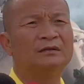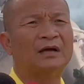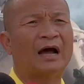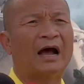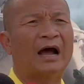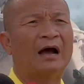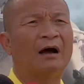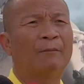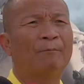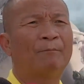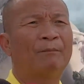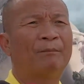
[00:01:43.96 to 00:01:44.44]

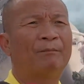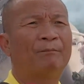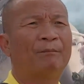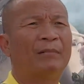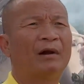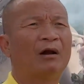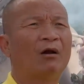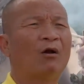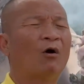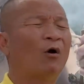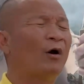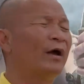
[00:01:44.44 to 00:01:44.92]
ยา
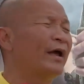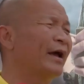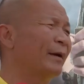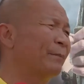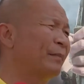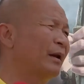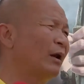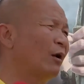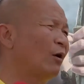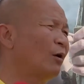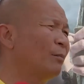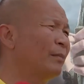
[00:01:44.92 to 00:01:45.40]
เป็น100อ่ะ
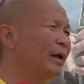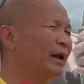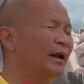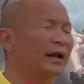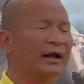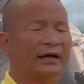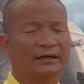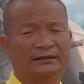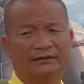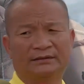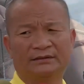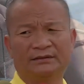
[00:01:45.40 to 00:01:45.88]
เป็น100 เม็ด
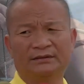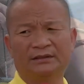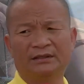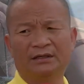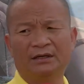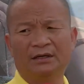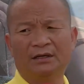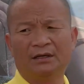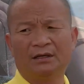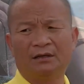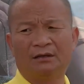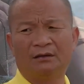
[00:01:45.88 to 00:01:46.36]
อ่ะ
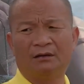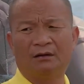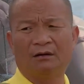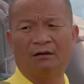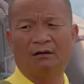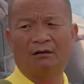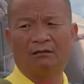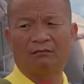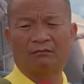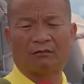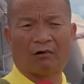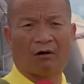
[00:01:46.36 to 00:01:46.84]

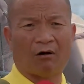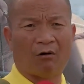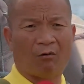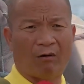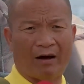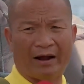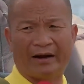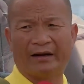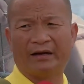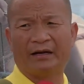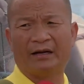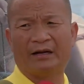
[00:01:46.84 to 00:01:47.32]
ต่อ
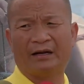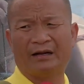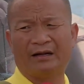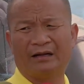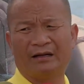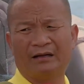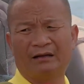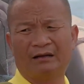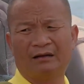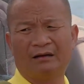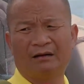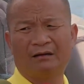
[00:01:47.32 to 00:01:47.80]
วันนั่นเอง
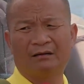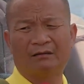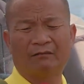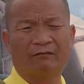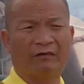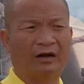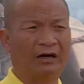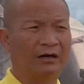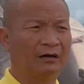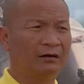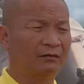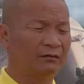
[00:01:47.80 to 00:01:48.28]

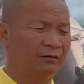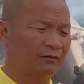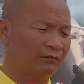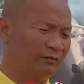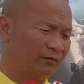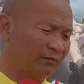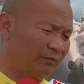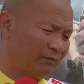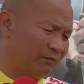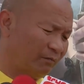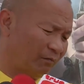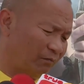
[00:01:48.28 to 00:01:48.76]
มัน
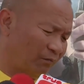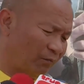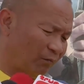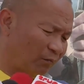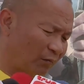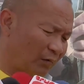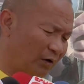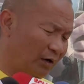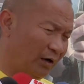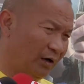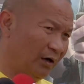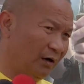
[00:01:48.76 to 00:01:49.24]

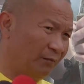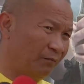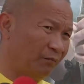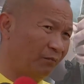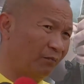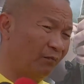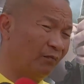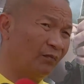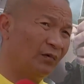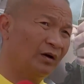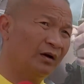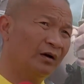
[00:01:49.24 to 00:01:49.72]
คือ
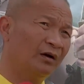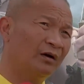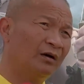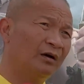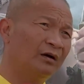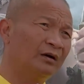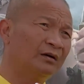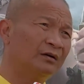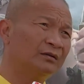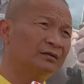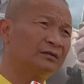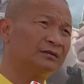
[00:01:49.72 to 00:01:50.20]

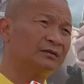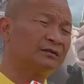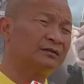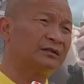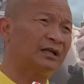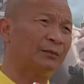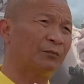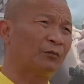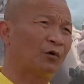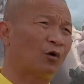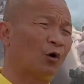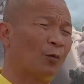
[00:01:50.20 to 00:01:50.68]

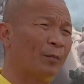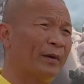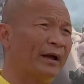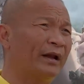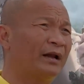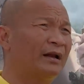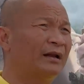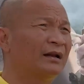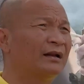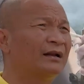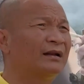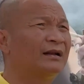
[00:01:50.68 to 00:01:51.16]
10 กว่าเม็
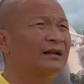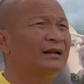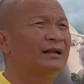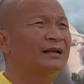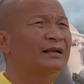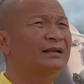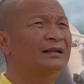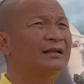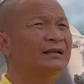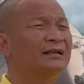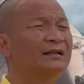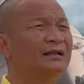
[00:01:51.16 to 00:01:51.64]
ด
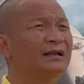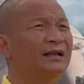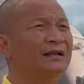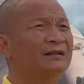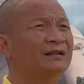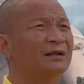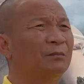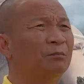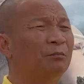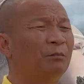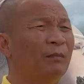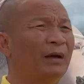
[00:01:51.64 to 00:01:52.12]

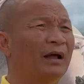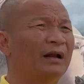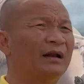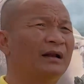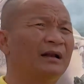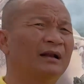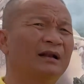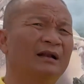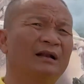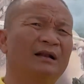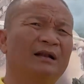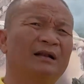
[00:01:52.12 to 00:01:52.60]
20 เม็ด
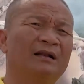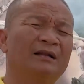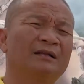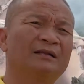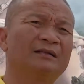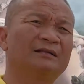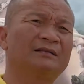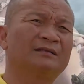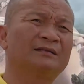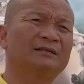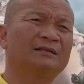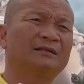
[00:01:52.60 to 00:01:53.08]

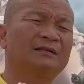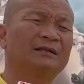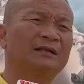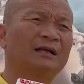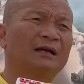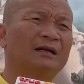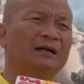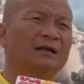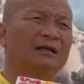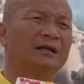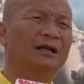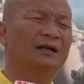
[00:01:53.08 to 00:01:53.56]

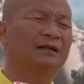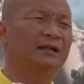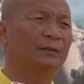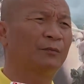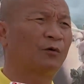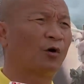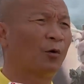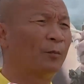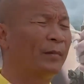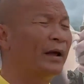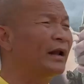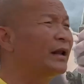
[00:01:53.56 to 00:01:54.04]

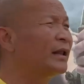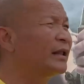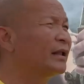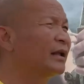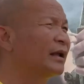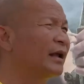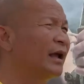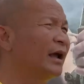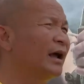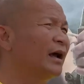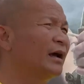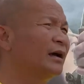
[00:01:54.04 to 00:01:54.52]
20 กว่าเม็ดอ
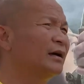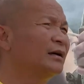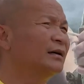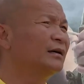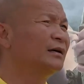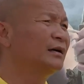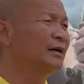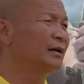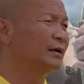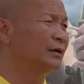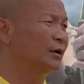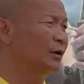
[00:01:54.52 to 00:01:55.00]
ย่างเงี้ย
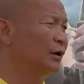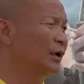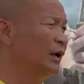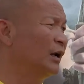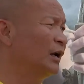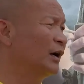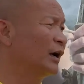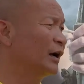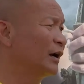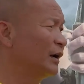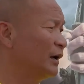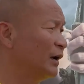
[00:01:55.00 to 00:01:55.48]
เดี๋ยวนี้
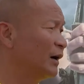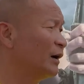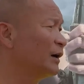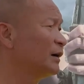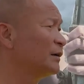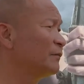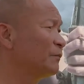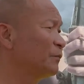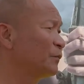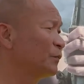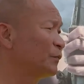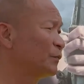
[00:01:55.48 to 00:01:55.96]
เหลือ
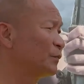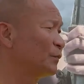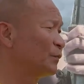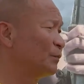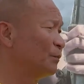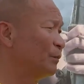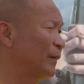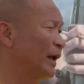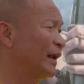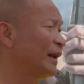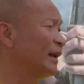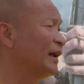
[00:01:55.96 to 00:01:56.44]

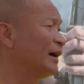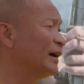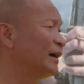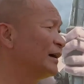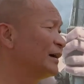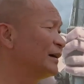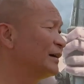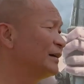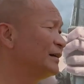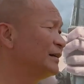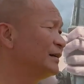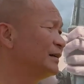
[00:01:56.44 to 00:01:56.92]
เม็ด
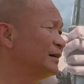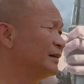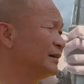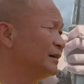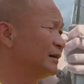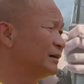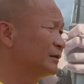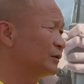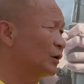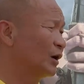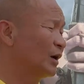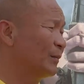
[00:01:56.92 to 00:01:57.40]

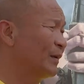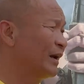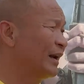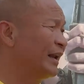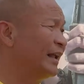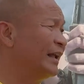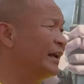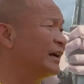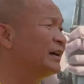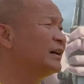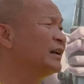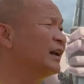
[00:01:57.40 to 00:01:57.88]
1ตอนนี้มัน
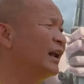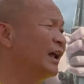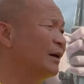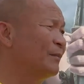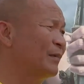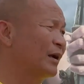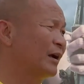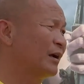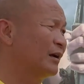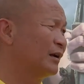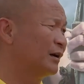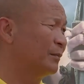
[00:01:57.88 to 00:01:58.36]
ดีขึ้นแล้ว
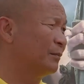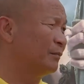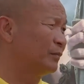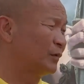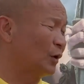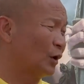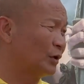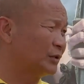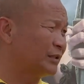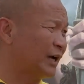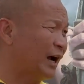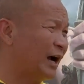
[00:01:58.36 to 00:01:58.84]
มันก็เหลือ
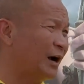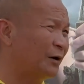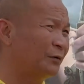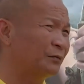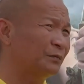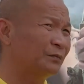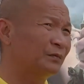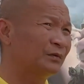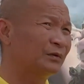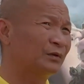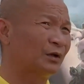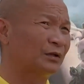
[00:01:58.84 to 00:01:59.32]
ตอน
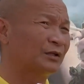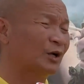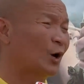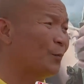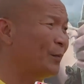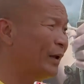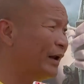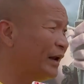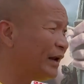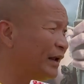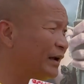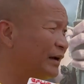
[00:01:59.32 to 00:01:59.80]
เช้า
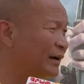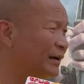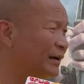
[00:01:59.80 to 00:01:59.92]
เม็ด